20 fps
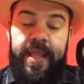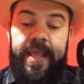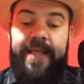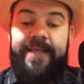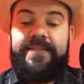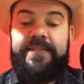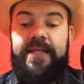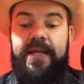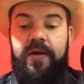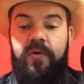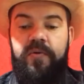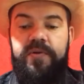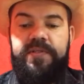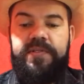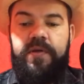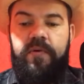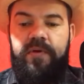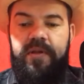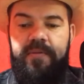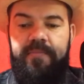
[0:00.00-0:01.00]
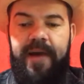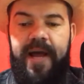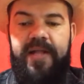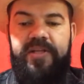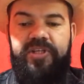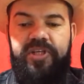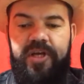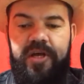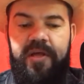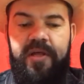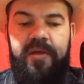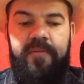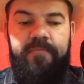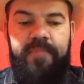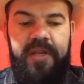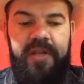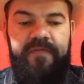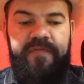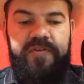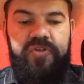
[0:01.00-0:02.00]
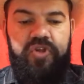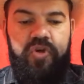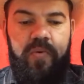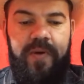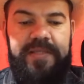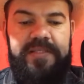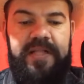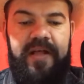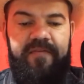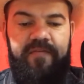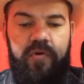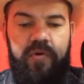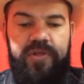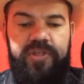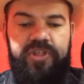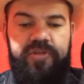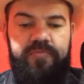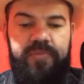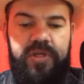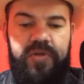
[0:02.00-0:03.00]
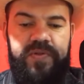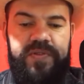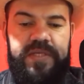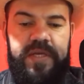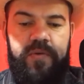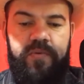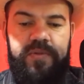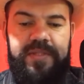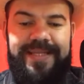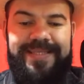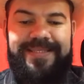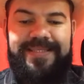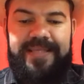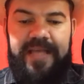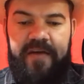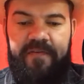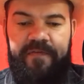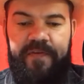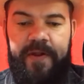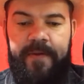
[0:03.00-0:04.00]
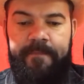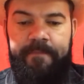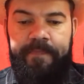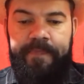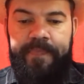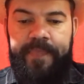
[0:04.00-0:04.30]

Esta condição climática beneficiou as lavouras de milho segunda safra